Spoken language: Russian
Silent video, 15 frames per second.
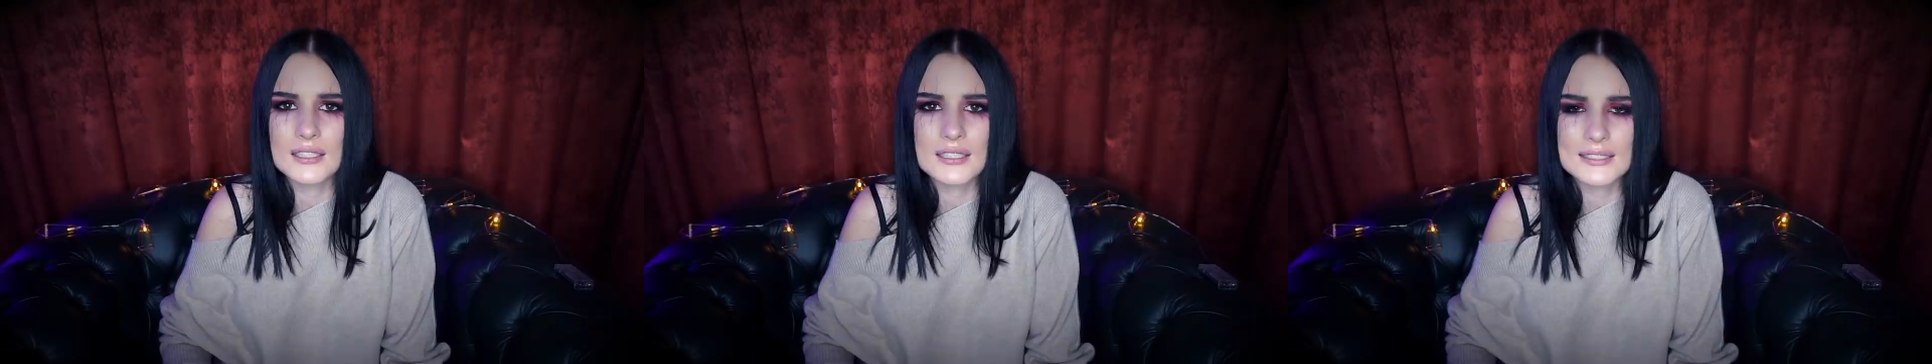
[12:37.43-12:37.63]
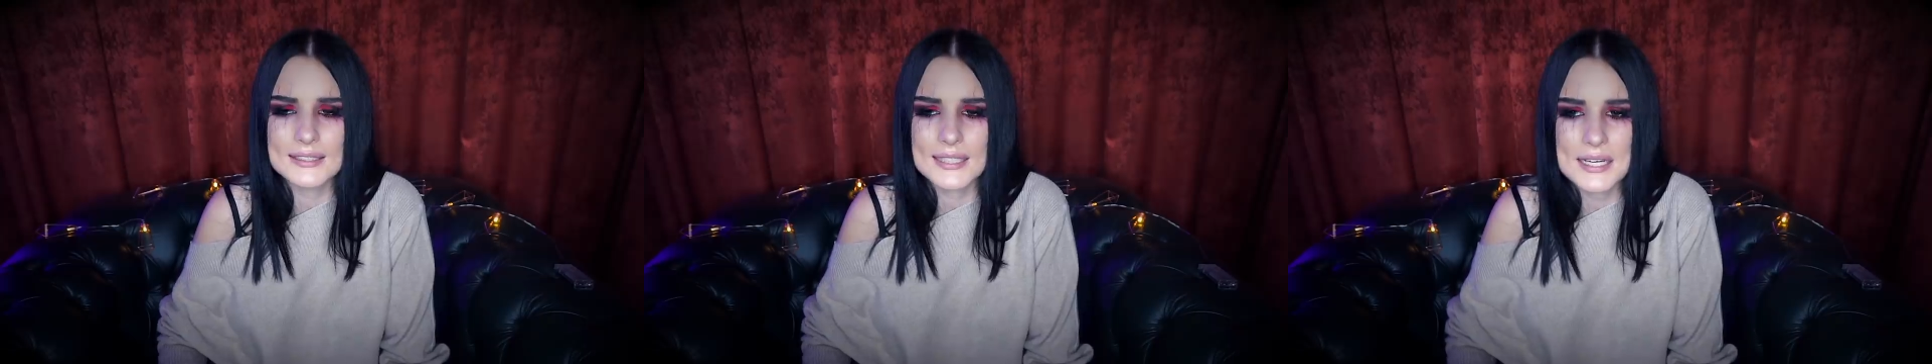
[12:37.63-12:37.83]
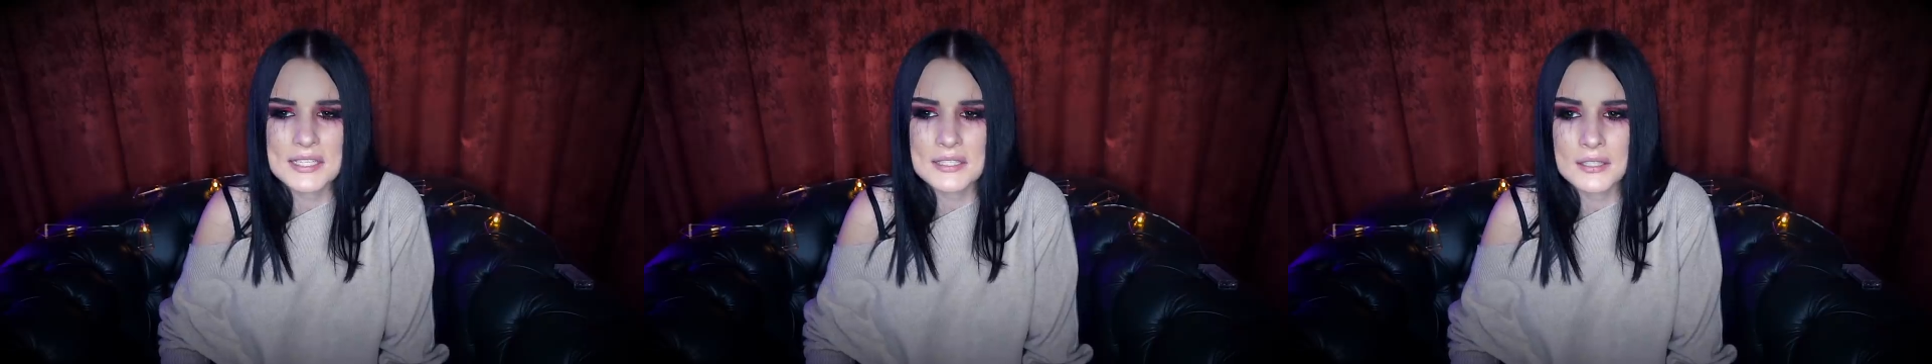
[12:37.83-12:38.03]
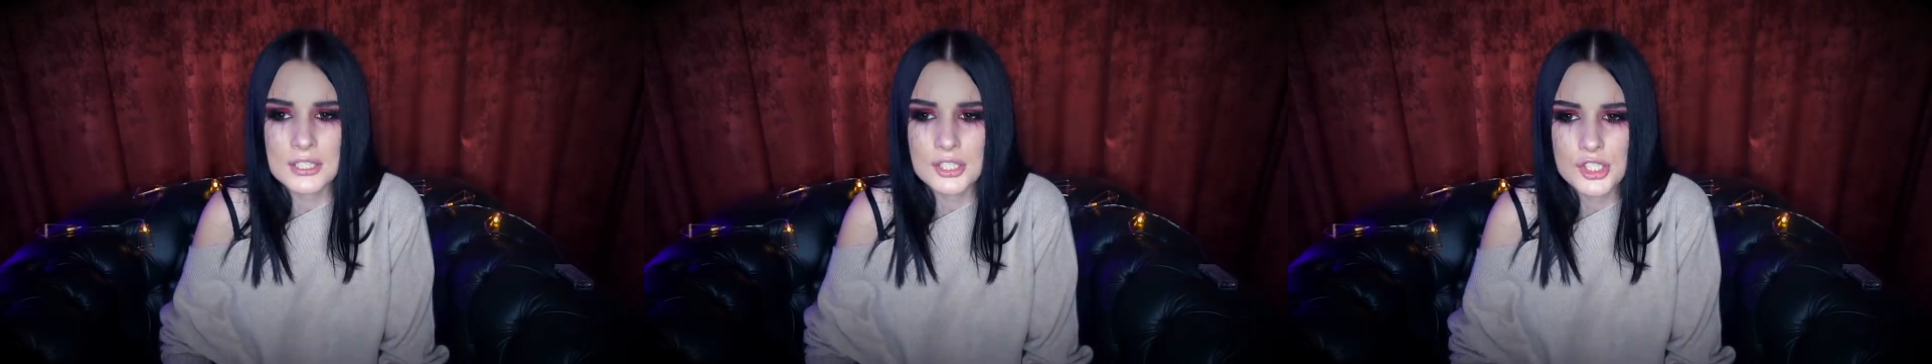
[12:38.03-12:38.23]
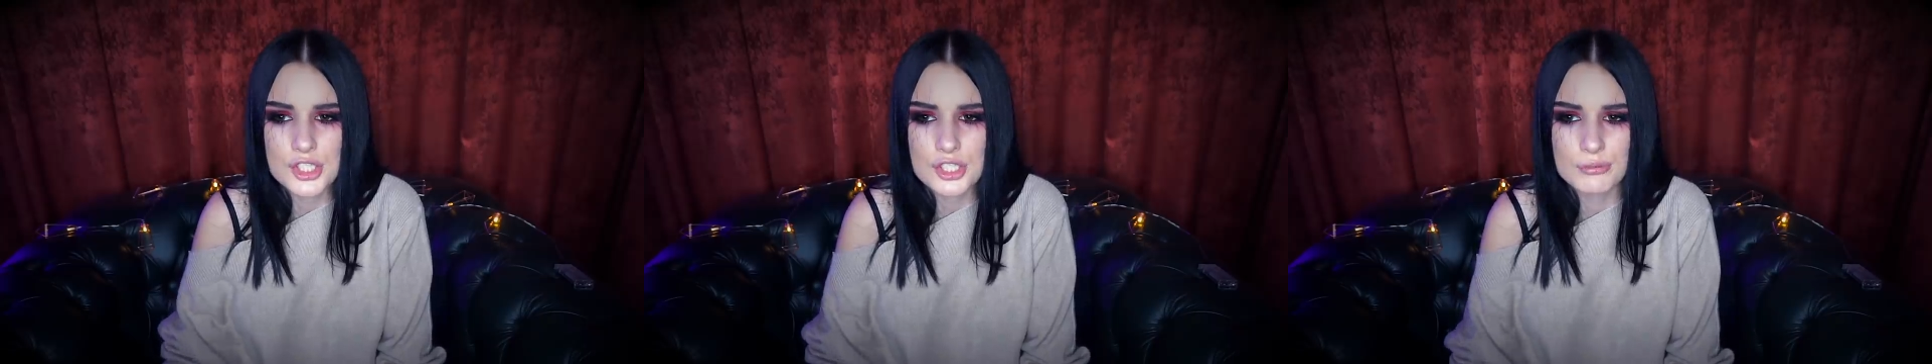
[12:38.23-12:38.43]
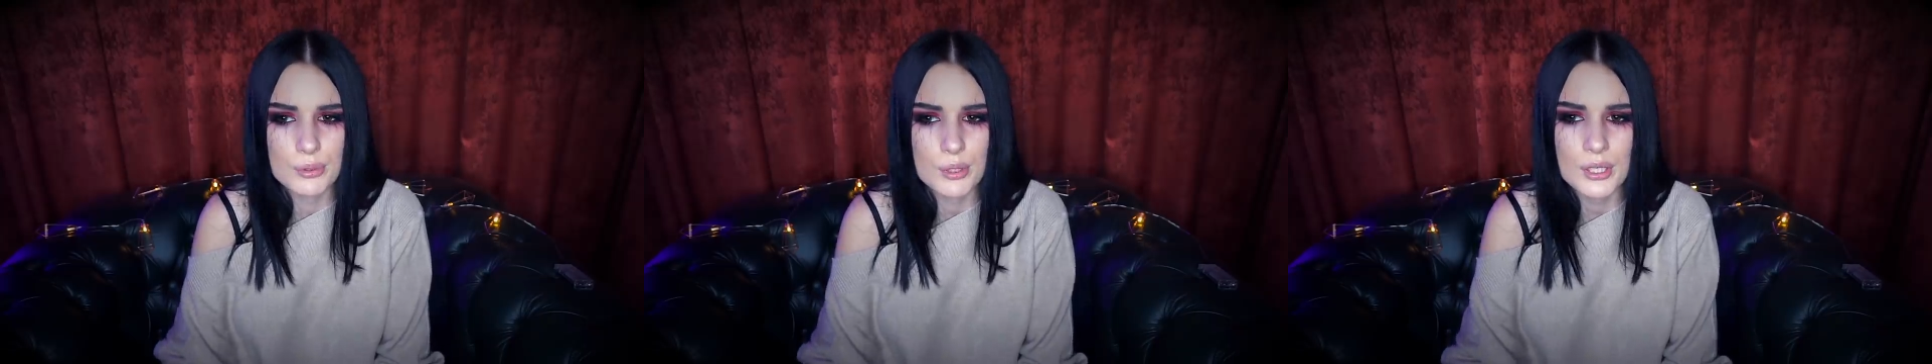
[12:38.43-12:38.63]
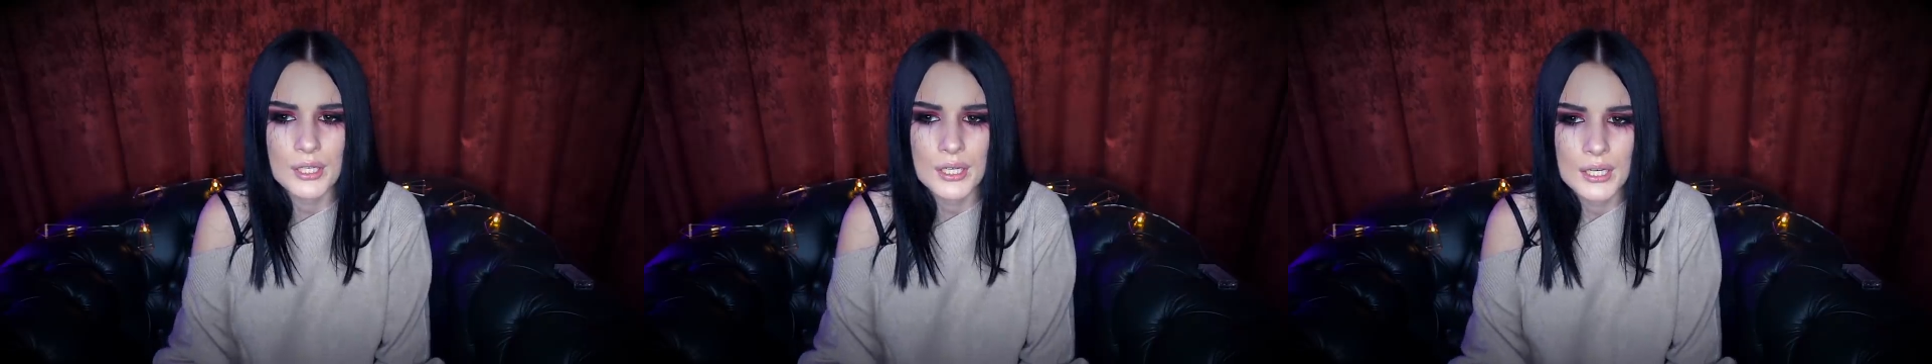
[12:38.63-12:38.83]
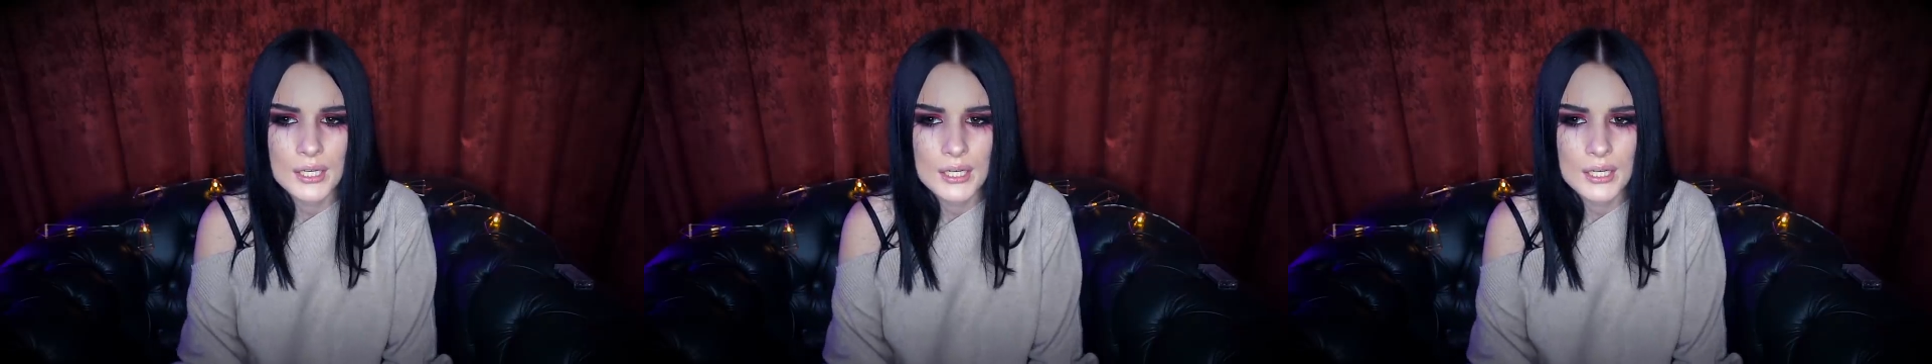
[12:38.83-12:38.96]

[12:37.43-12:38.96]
ни ссадины, ничего